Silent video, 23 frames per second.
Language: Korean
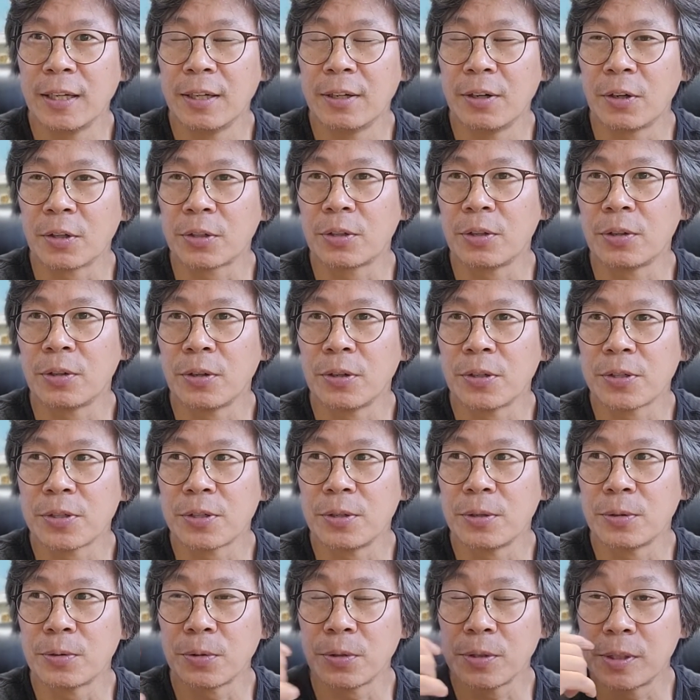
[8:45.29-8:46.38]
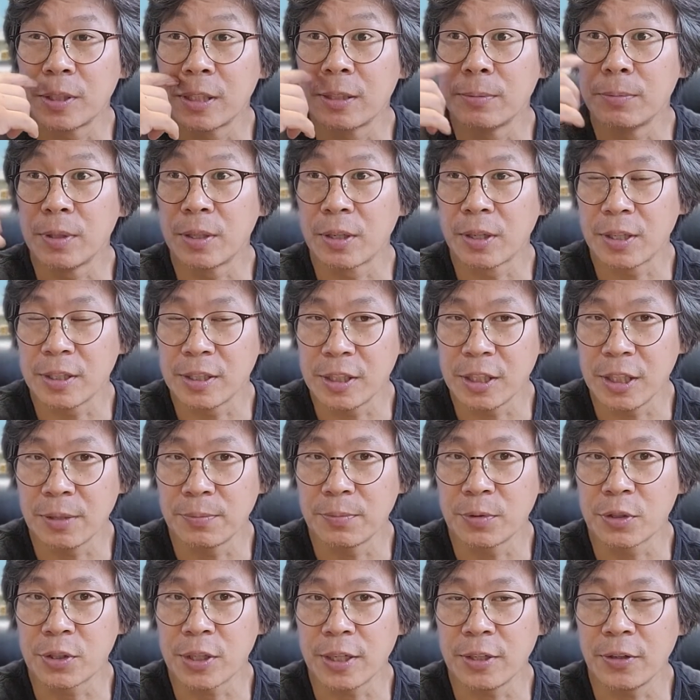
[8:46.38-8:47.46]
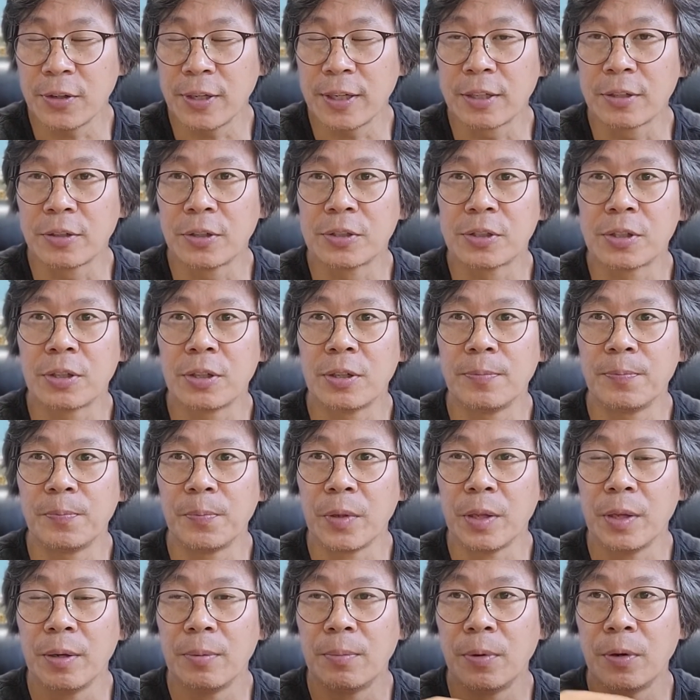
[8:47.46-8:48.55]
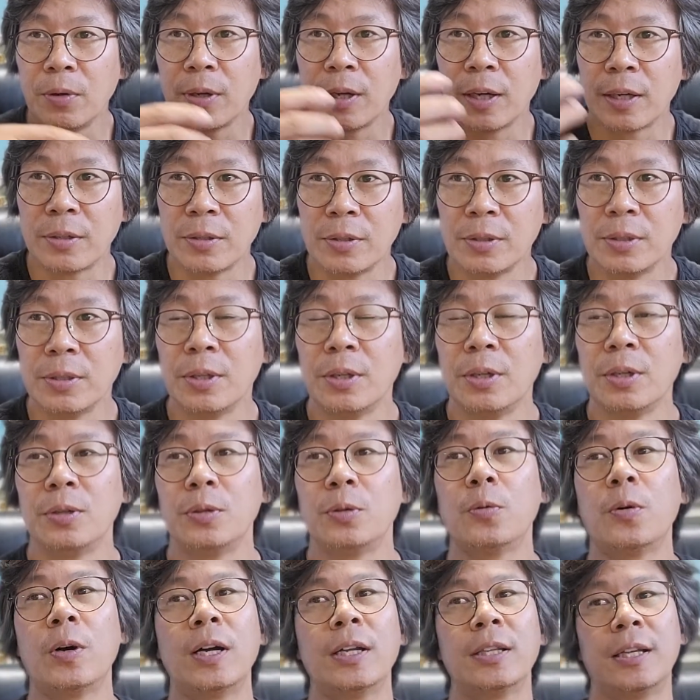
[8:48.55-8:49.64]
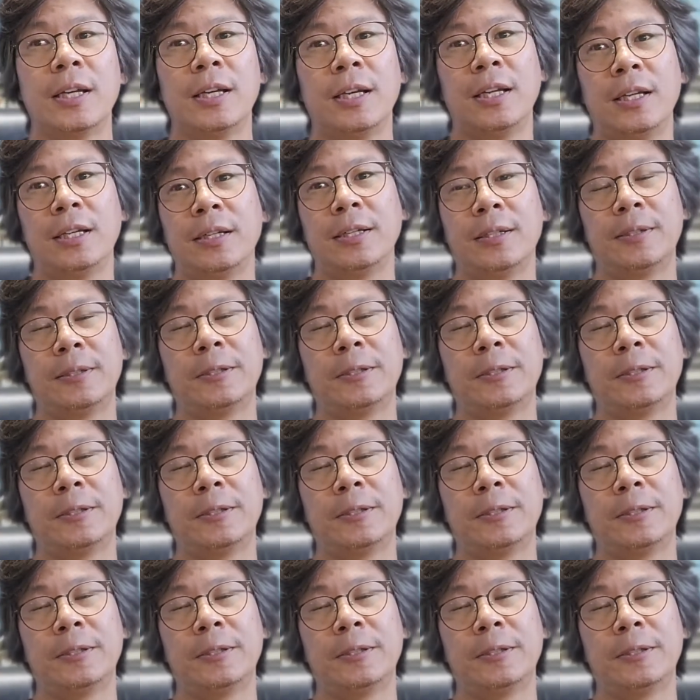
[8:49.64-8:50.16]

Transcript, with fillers: 어떤 것을 또 지금 이렇게 씨에프 촬영하는 것처럼 뭔가를 또 하나의